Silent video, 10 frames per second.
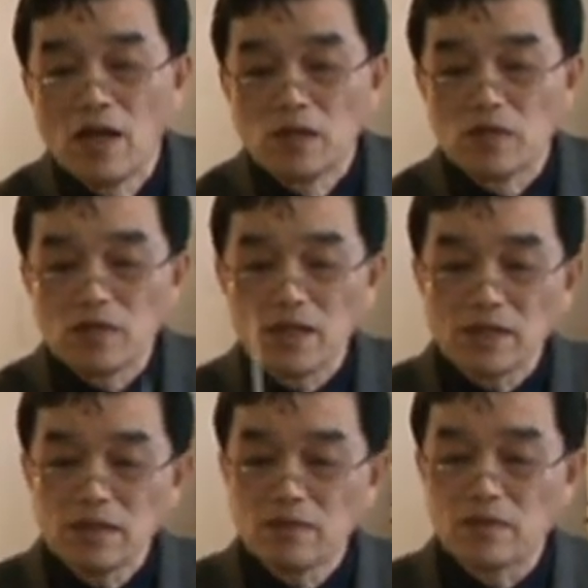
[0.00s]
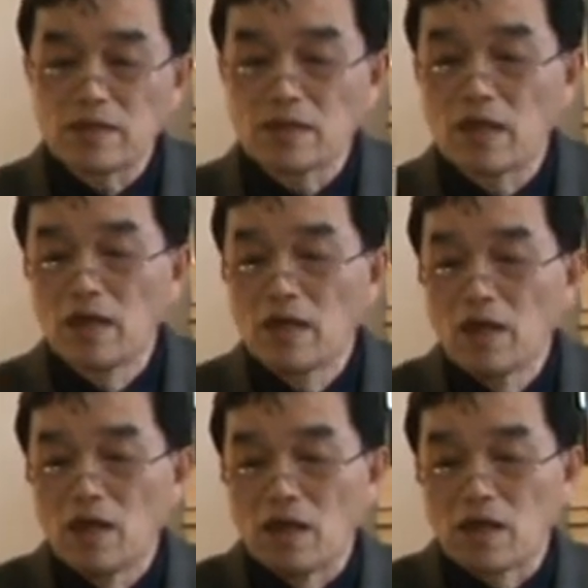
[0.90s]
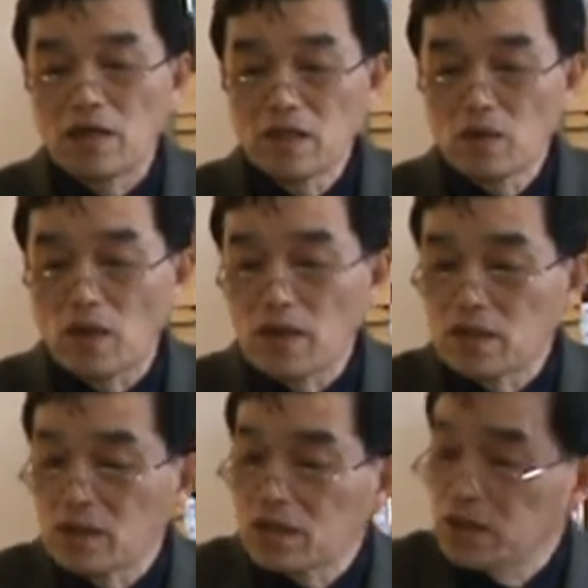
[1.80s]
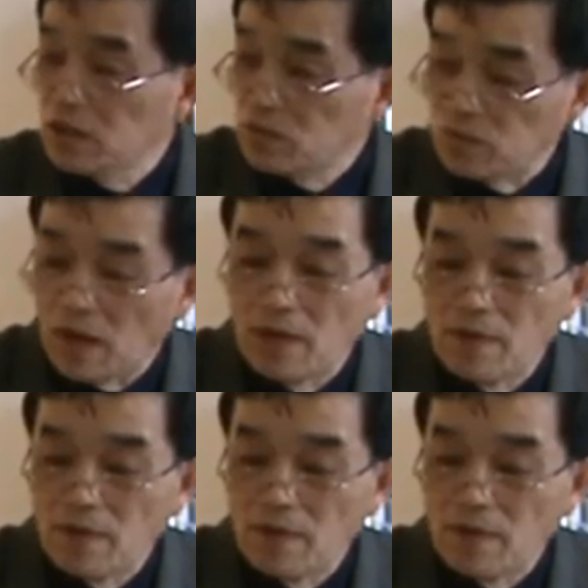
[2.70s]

所以他认为这个呃客观事物啊，